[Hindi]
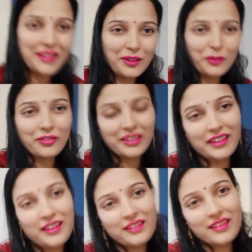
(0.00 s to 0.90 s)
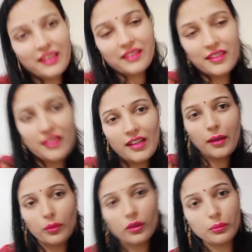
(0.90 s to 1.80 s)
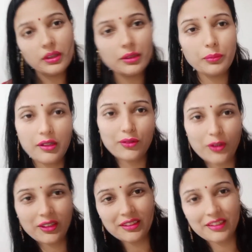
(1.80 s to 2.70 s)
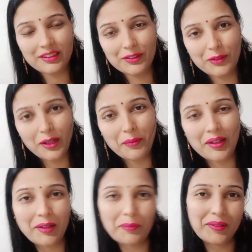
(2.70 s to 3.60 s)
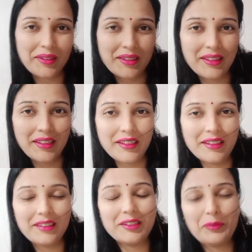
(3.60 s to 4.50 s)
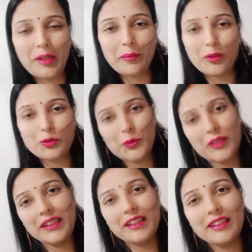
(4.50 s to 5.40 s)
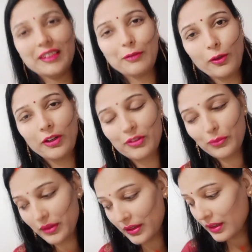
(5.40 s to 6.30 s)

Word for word: हेलो फ्रेंड्स कैसे हैं आप और मैं दिव्या स्वागत करती हूँ आपका दिव्या भोजपुरी एंड हिंदी ब्लॉग्स में